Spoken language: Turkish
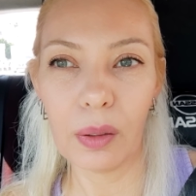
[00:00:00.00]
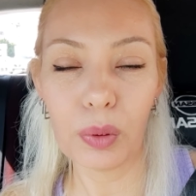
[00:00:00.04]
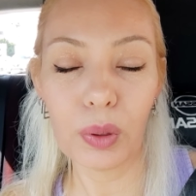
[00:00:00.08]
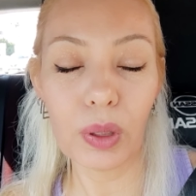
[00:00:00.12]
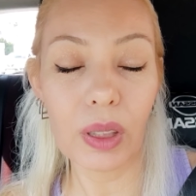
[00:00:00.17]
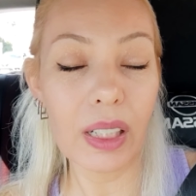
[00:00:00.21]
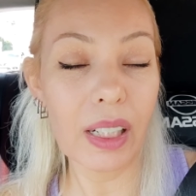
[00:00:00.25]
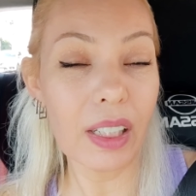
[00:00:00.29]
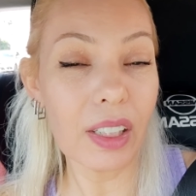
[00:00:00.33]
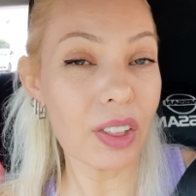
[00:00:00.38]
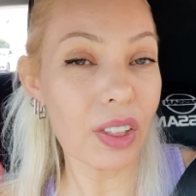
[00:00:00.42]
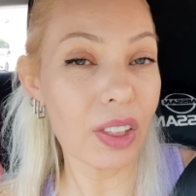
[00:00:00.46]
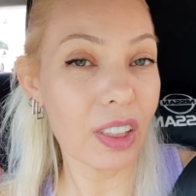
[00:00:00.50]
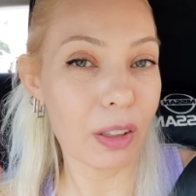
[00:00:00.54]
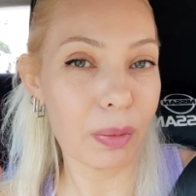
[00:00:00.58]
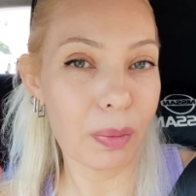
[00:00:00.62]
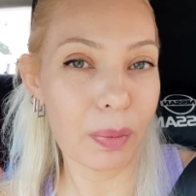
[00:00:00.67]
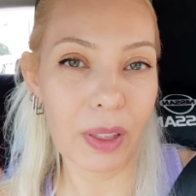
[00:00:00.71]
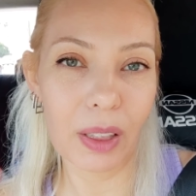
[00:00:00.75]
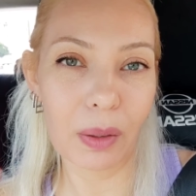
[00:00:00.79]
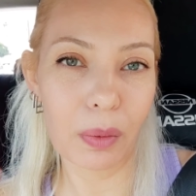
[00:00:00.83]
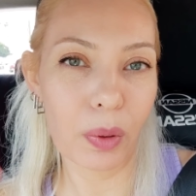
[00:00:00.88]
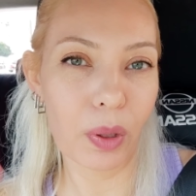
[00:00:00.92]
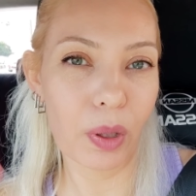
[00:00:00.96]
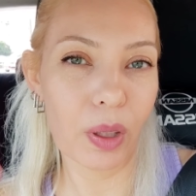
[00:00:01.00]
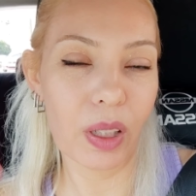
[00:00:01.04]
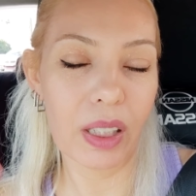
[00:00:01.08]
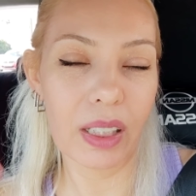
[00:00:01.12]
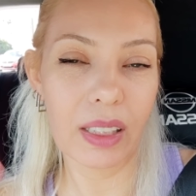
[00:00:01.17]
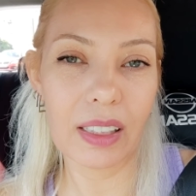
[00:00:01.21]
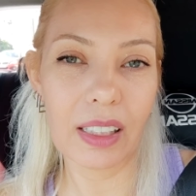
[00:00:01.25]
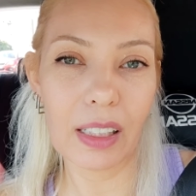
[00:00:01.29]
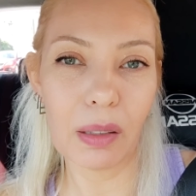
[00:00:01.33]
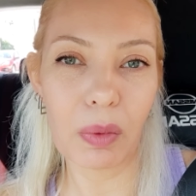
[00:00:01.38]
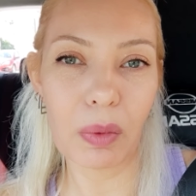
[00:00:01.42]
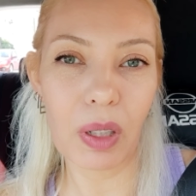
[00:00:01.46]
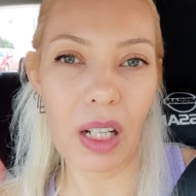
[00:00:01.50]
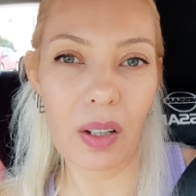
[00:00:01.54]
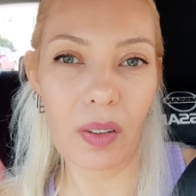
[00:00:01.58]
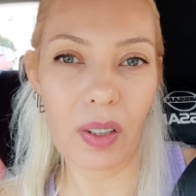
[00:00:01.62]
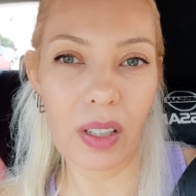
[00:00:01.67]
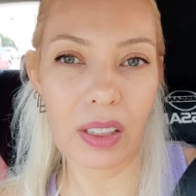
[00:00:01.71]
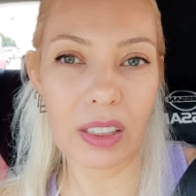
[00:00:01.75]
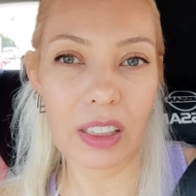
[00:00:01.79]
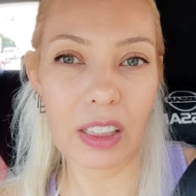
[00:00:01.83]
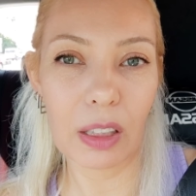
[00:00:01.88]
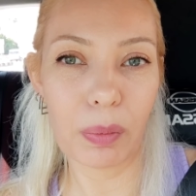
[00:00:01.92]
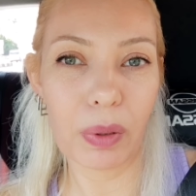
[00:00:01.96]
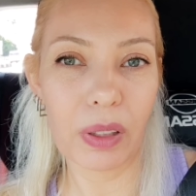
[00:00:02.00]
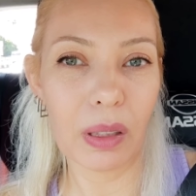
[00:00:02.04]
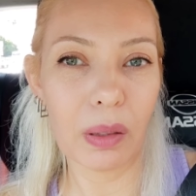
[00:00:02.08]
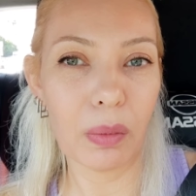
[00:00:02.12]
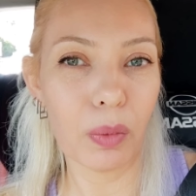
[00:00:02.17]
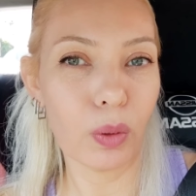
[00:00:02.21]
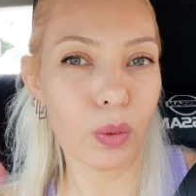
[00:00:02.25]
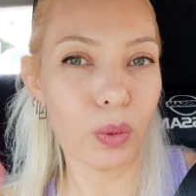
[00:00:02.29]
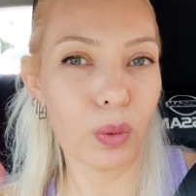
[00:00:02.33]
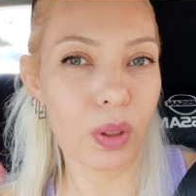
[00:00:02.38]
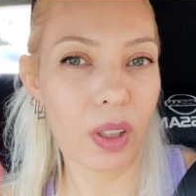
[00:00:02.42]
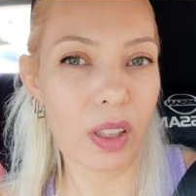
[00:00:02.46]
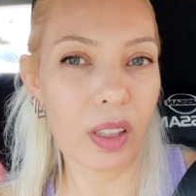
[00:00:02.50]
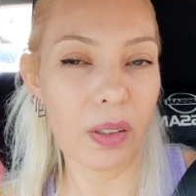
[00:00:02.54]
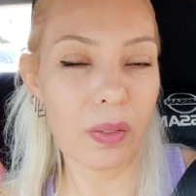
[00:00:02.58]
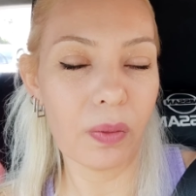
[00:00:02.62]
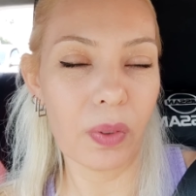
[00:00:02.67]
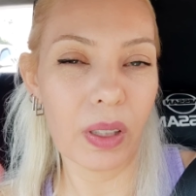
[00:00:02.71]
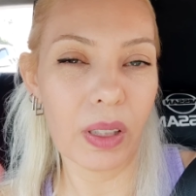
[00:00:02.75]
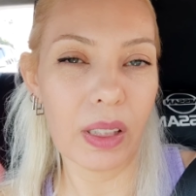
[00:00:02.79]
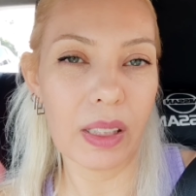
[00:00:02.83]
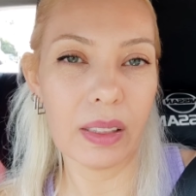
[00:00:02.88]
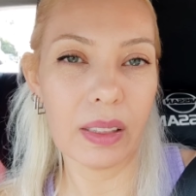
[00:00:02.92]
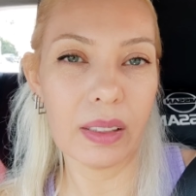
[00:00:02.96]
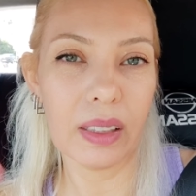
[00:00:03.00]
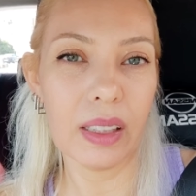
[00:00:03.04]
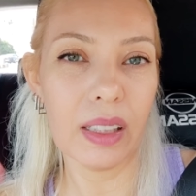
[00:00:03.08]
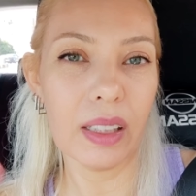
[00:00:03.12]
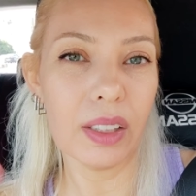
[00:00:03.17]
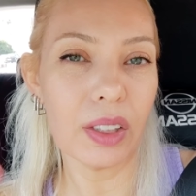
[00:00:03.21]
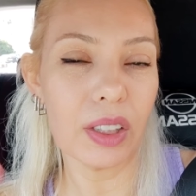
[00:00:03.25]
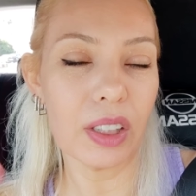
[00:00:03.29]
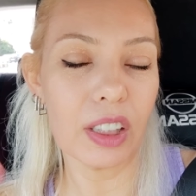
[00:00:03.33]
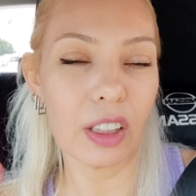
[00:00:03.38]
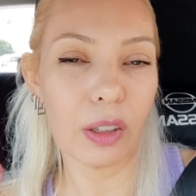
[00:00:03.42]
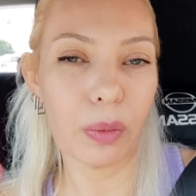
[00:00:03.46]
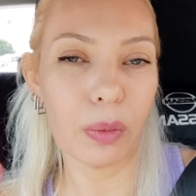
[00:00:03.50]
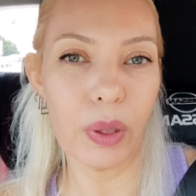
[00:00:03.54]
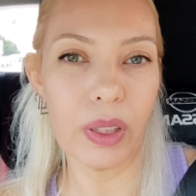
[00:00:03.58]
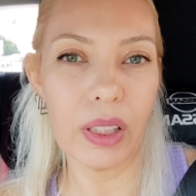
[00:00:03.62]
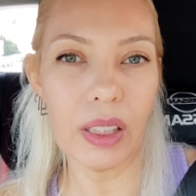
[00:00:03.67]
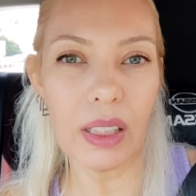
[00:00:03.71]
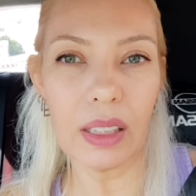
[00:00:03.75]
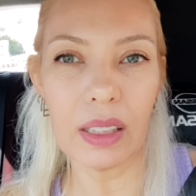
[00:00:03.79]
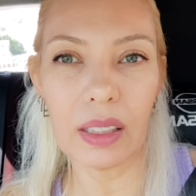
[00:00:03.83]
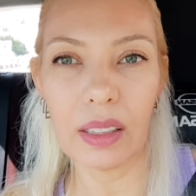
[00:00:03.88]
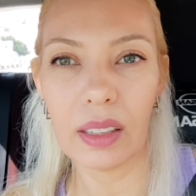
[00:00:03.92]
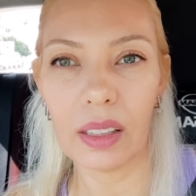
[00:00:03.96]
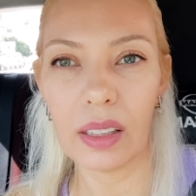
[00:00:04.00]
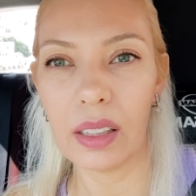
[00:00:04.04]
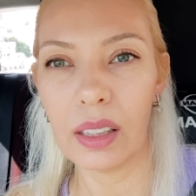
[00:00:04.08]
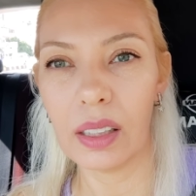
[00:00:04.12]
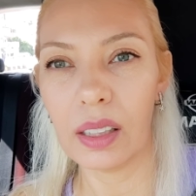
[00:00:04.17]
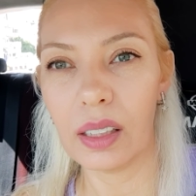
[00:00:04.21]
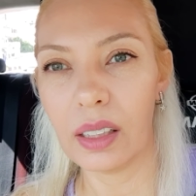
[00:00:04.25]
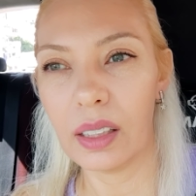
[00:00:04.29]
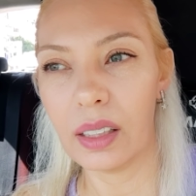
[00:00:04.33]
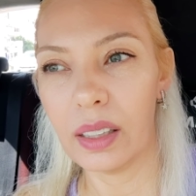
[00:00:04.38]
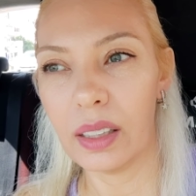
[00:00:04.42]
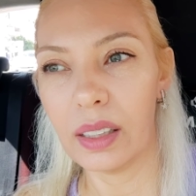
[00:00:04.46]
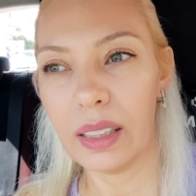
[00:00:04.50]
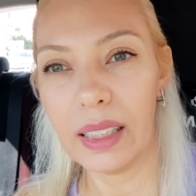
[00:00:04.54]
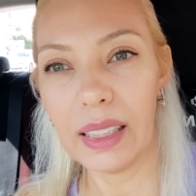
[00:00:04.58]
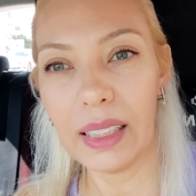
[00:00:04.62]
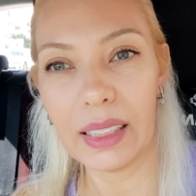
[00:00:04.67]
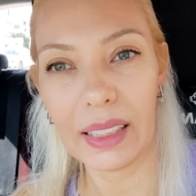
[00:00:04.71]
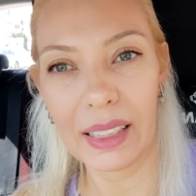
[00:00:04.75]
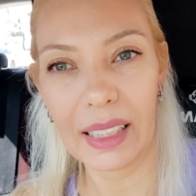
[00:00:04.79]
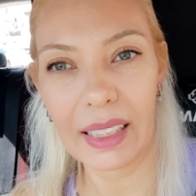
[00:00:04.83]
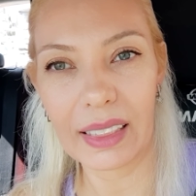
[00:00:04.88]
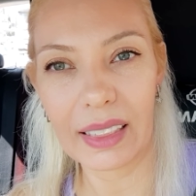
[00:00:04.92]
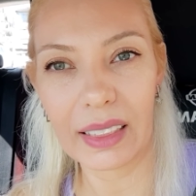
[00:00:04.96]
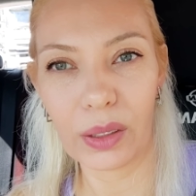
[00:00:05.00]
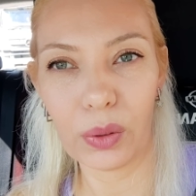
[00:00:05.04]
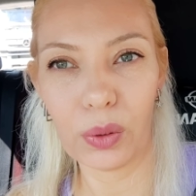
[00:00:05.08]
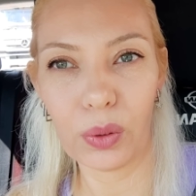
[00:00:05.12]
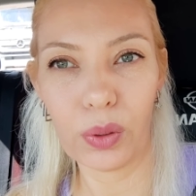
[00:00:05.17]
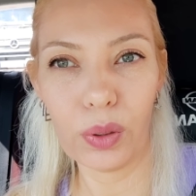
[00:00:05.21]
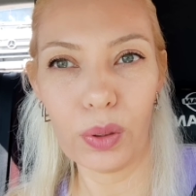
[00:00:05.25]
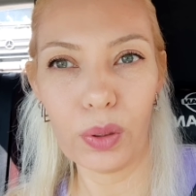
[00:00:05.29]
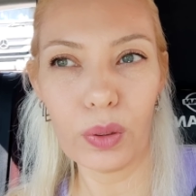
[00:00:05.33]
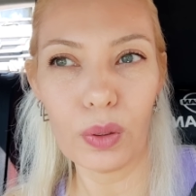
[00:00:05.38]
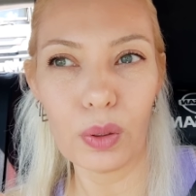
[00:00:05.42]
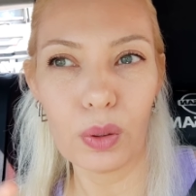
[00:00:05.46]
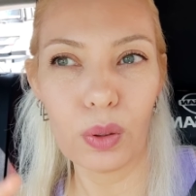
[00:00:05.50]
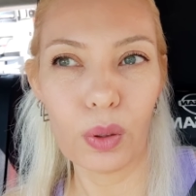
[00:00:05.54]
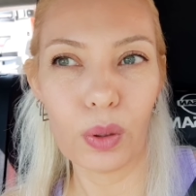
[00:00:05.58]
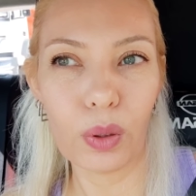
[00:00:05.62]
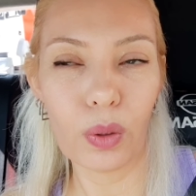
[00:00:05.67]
Bu sene hiç gitmedik öyle. Gidelim kahvaltı yapalım, oturalım falan diye hiç gitmedik. İlk kez gidiyoruz.